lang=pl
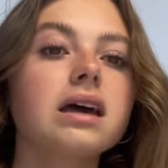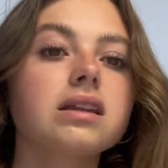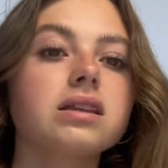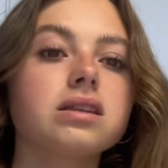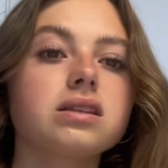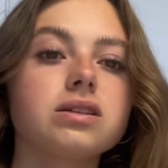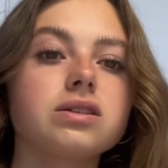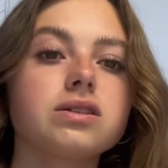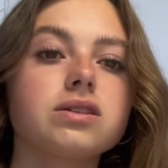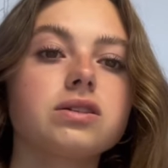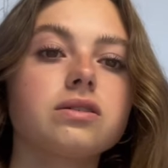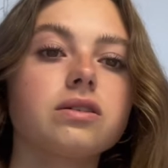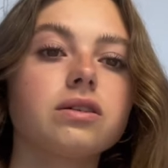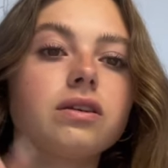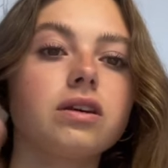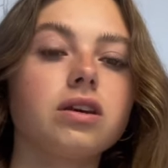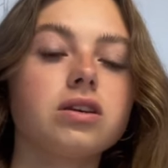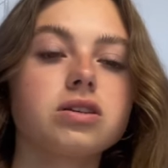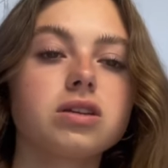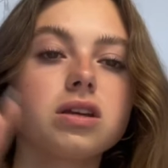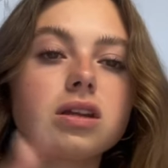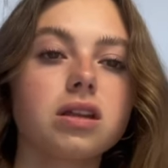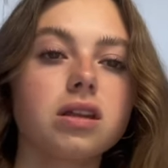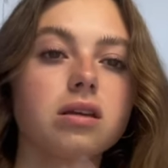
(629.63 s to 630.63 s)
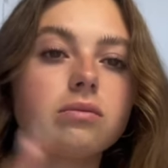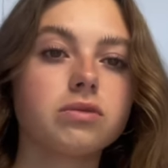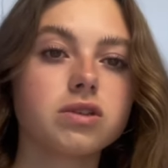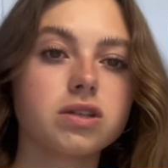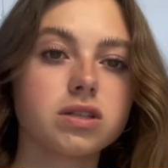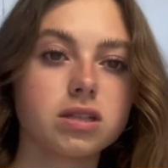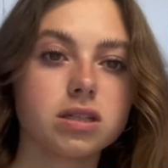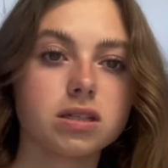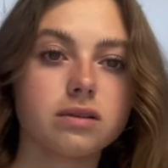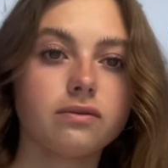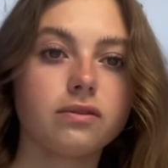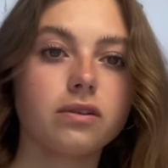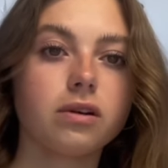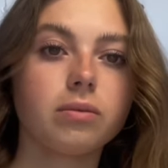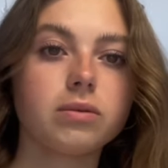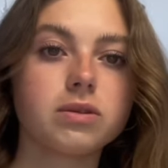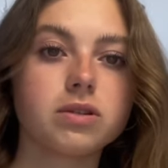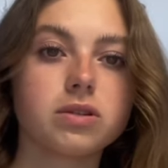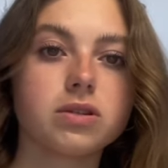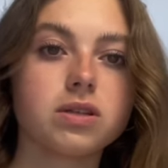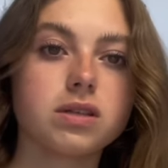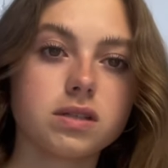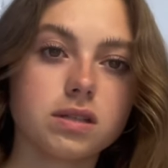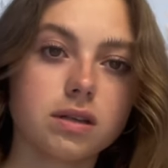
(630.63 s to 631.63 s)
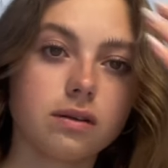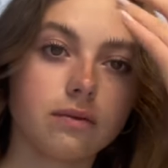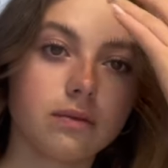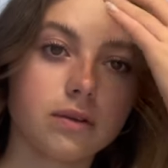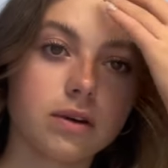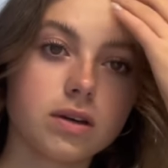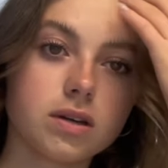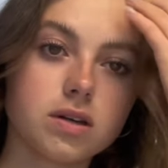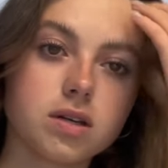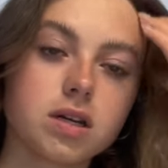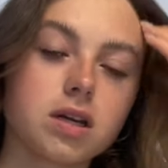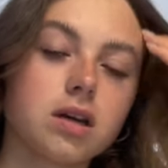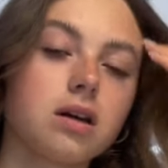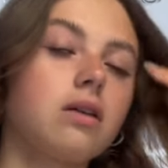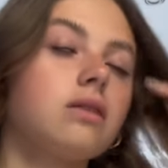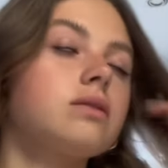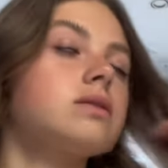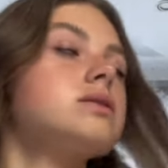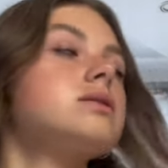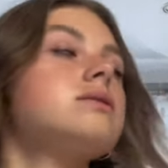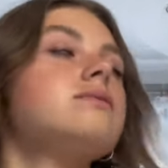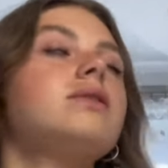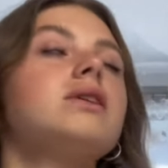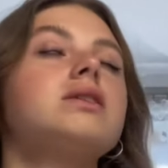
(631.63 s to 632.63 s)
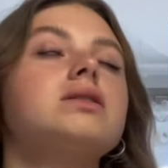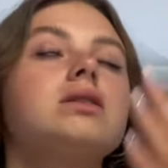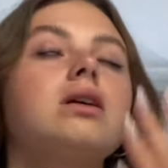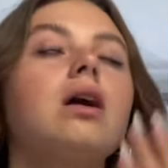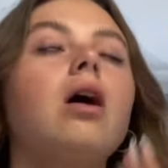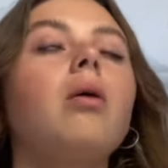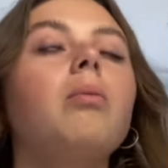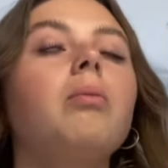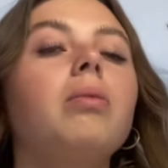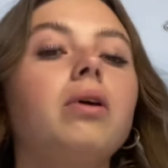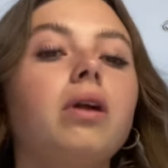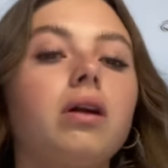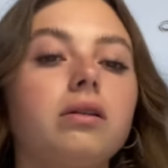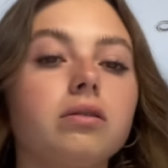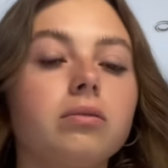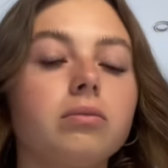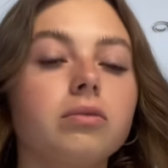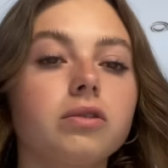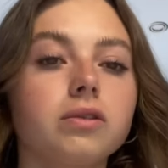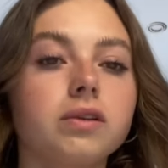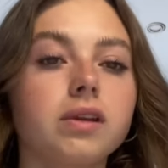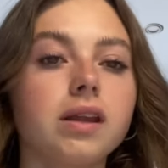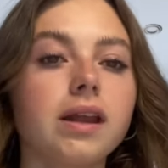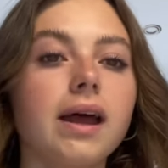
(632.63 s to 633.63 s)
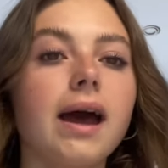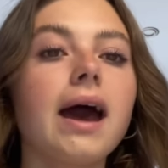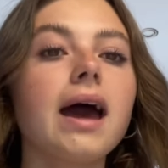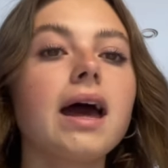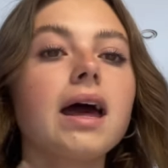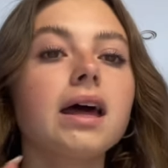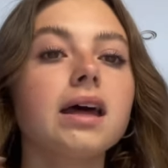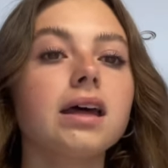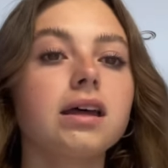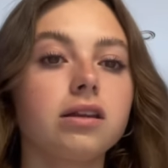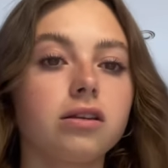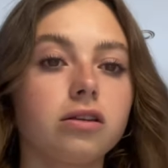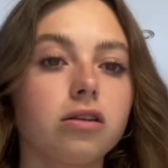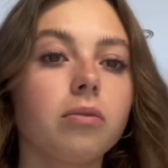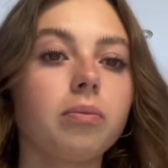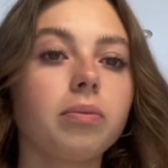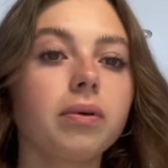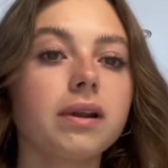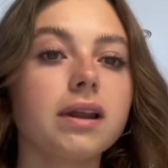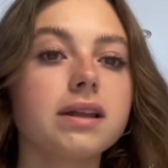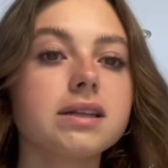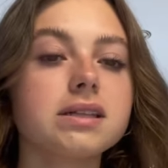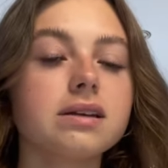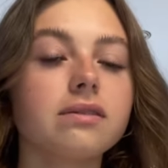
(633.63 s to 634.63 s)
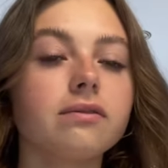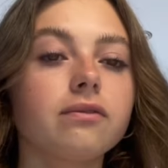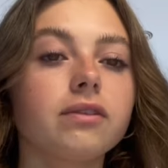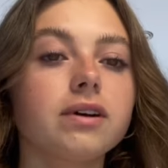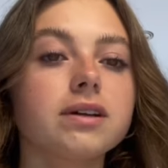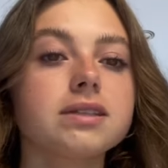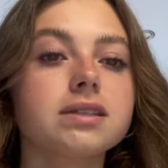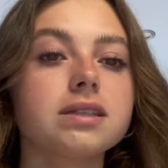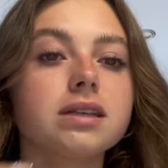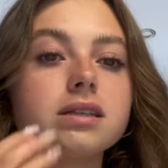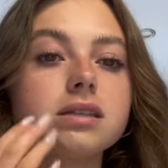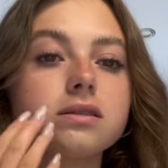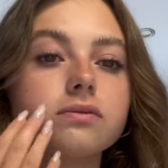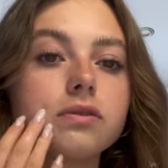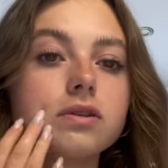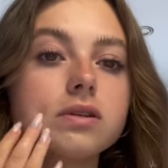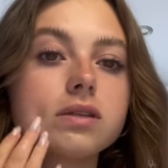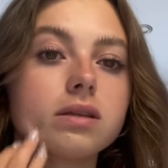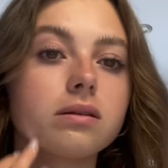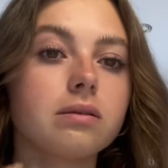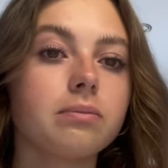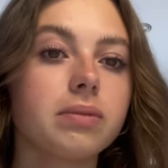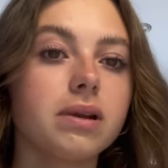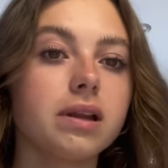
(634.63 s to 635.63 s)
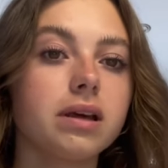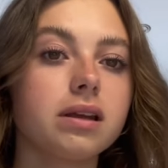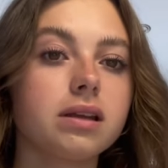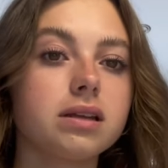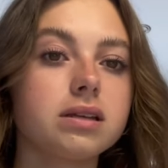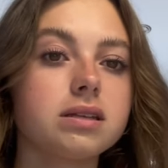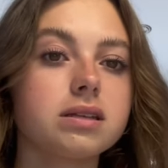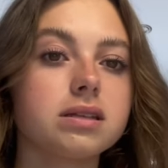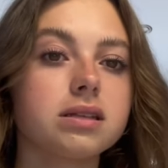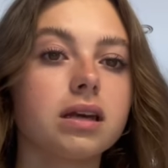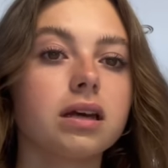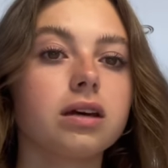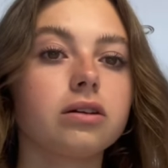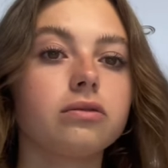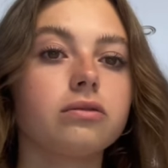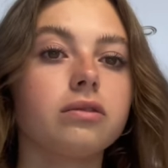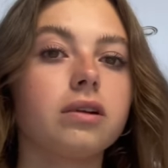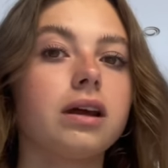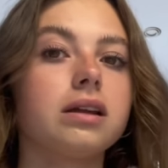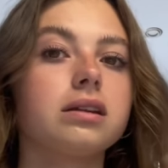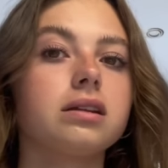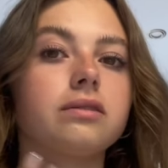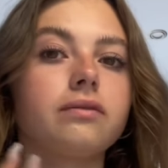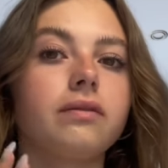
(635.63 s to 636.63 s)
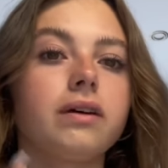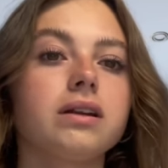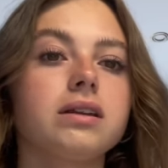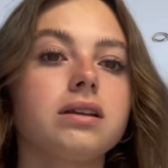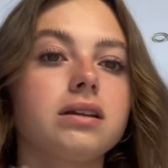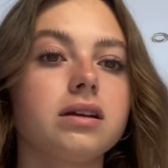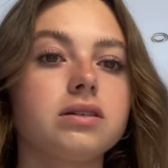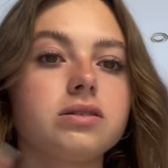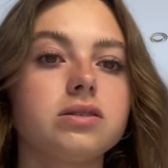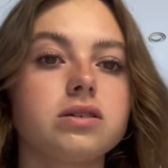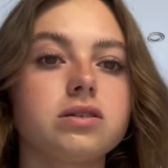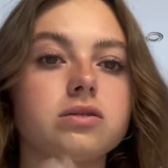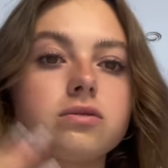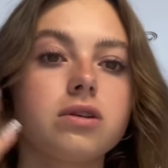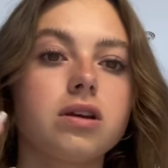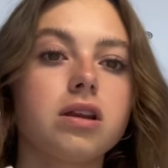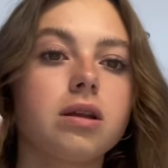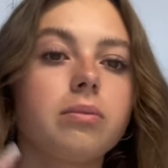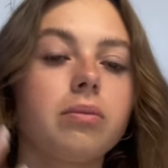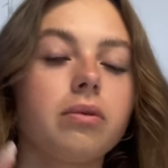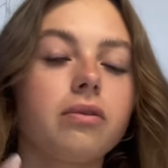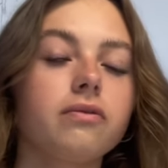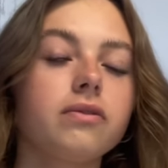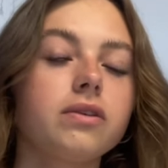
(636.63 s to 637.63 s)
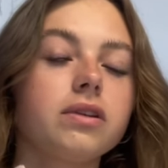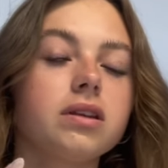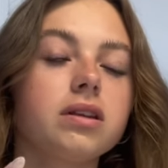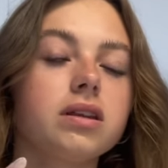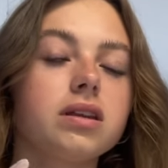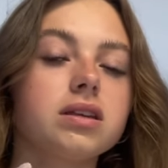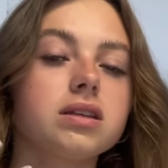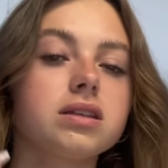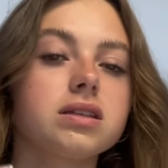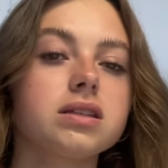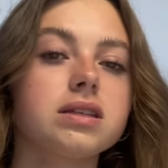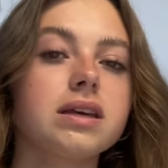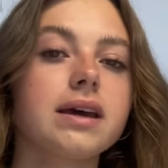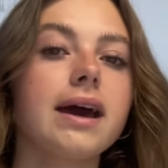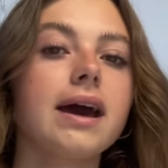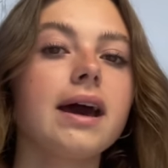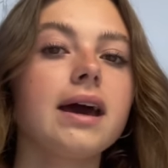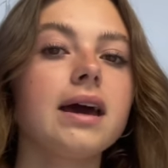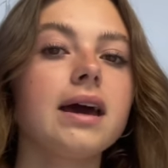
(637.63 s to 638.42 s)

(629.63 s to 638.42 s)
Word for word: Też jeżeli nie możecie się wyrobić czasowo, jeżeli chodzi właśnie o poranną rutynę, to polecam właśnie stworzyć sobie playlistę, która trwa tyle czasu, ile powinniście